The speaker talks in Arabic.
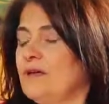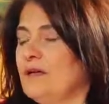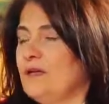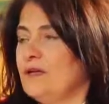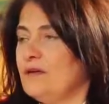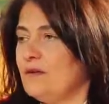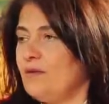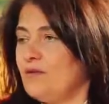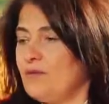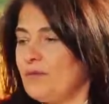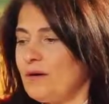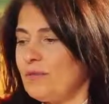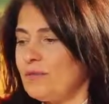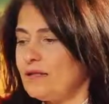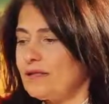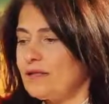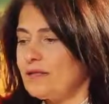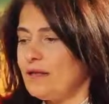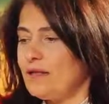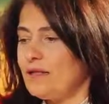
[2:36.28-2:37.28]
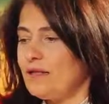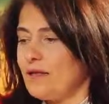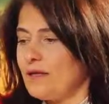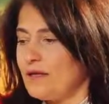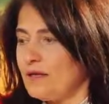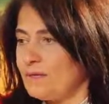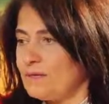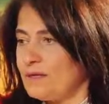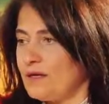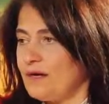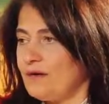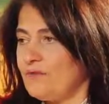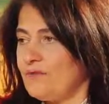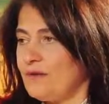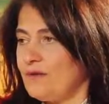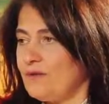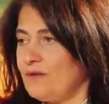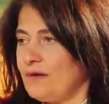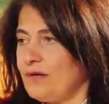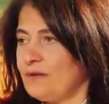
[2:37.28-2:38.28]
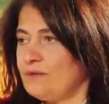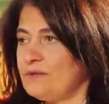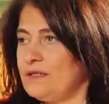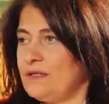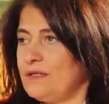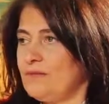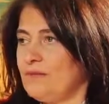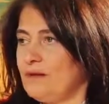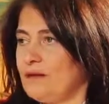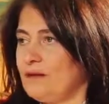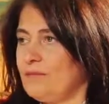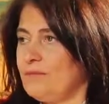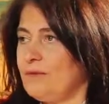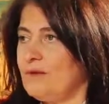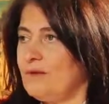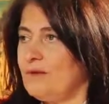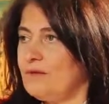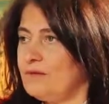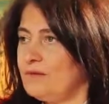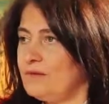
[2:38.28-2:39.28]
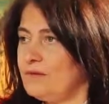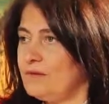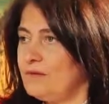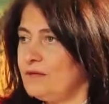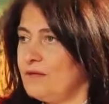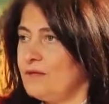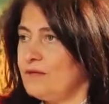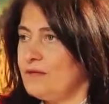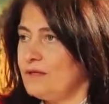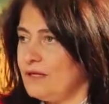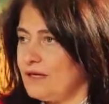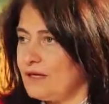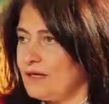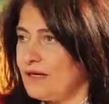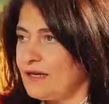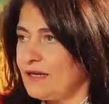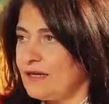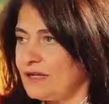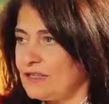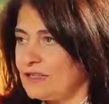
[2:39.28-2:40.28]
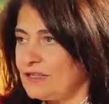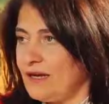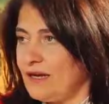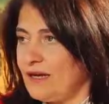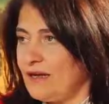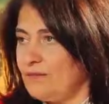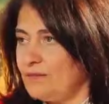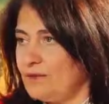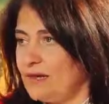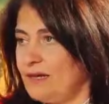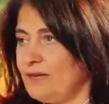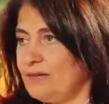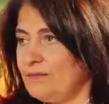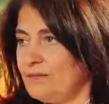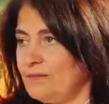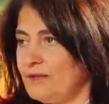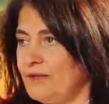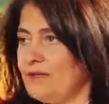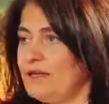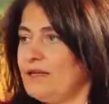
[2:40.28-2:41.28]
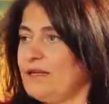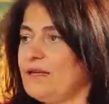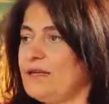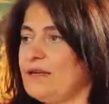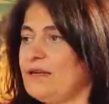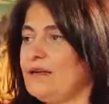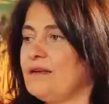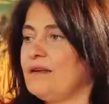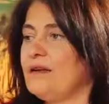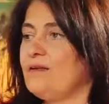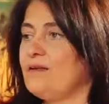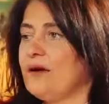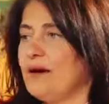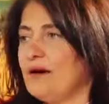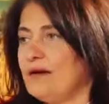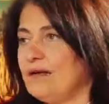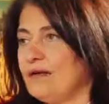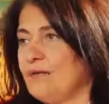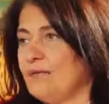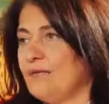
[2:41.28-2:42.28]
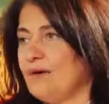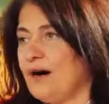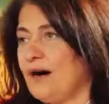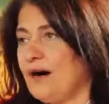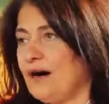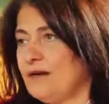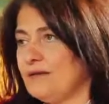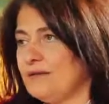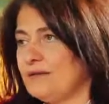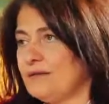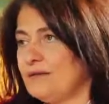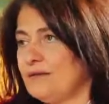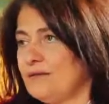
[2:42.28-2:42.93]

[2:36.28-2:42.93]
اللي هو ما بيطلع لا بطائفه ولا بدين ولا بلون نحن كشعب كلبنانيه كلنا واحد